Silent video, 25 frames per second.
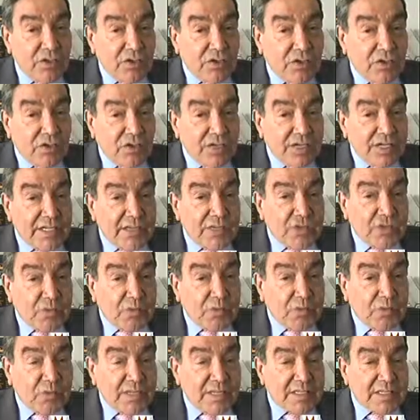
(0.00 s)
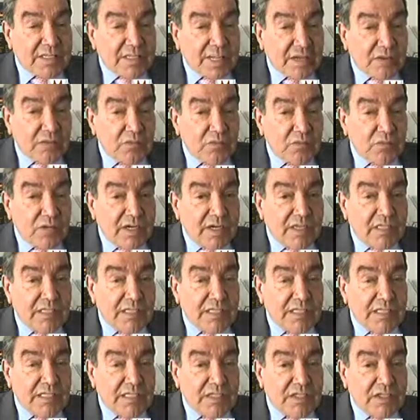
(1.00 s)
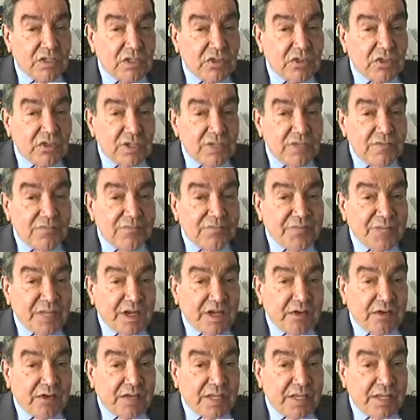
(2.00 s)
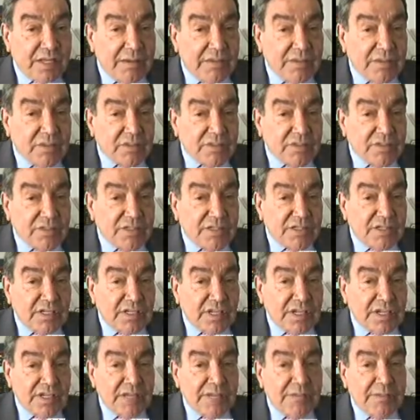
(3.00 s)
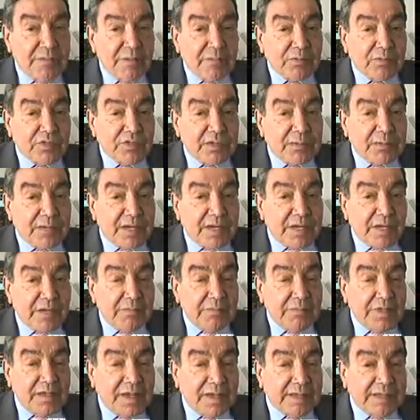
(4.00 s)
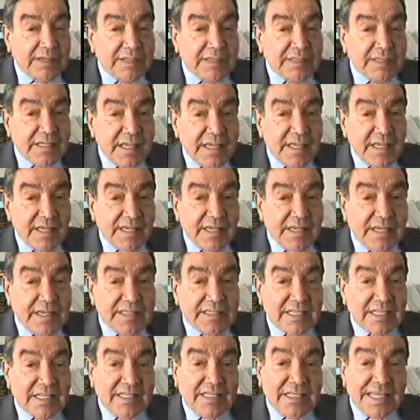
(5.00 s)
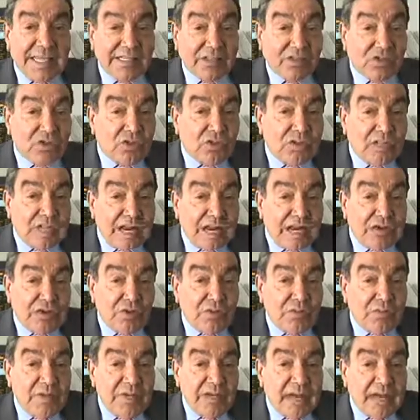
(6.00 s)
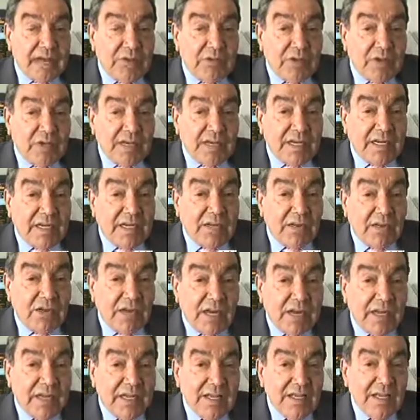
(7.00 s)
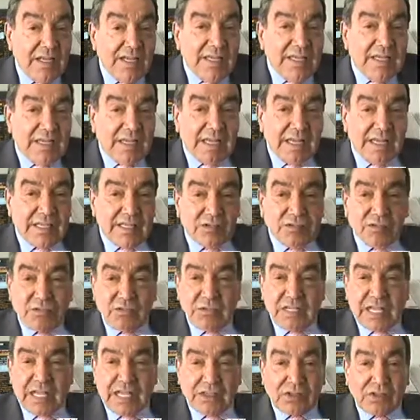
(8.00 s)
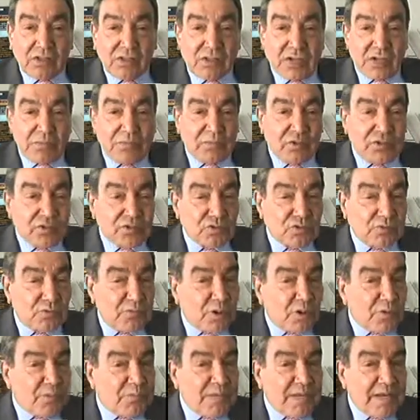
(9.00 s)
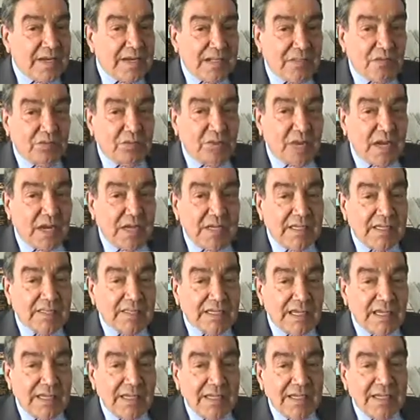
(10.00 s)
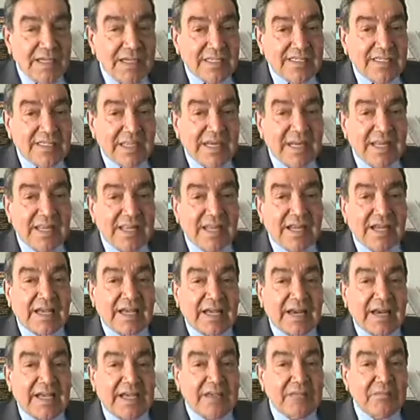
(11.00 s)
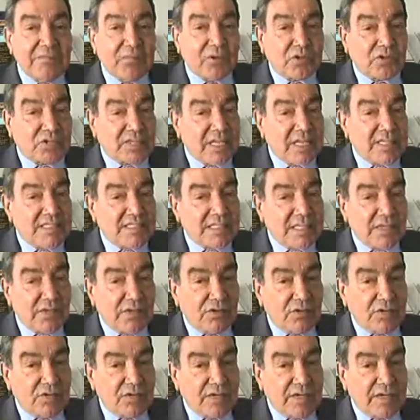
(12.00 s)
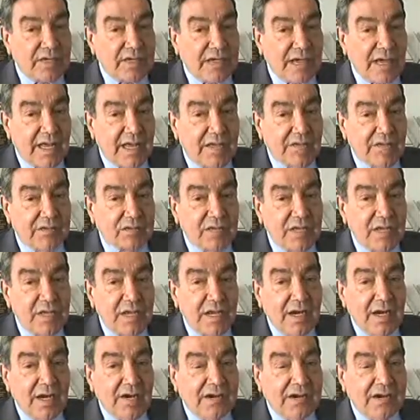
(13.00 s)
Yo creo que esto puede ser un buen indicio de lo que debemos de ver el viernes, que es el dato de la nómina no agrícola y que es un dato que por su propia naturaleza se le da gran importancia en los mercados.